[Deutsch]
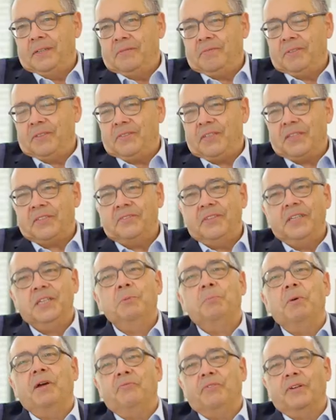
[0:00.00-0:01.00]
Wir setzen ja
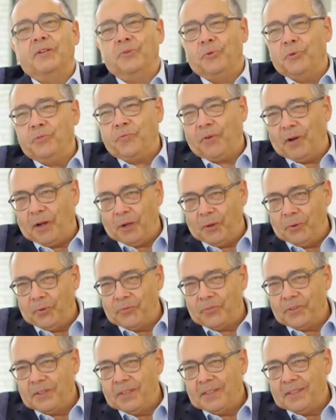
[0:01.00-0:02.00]
nicht Perfektion
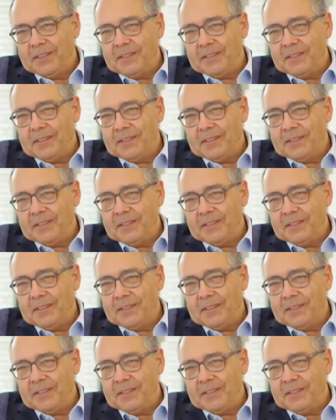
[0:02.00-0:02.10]
voraus.